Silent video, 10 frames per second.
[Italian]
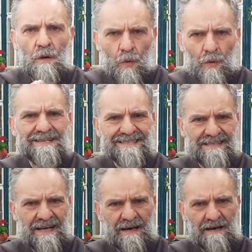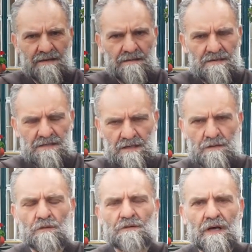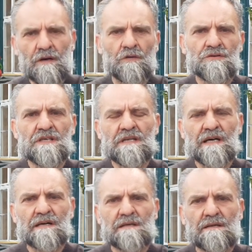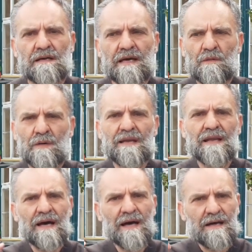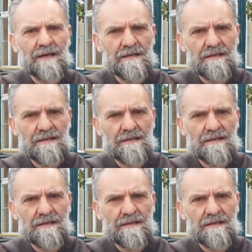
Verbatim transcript: Questa, seconda logica, è quella,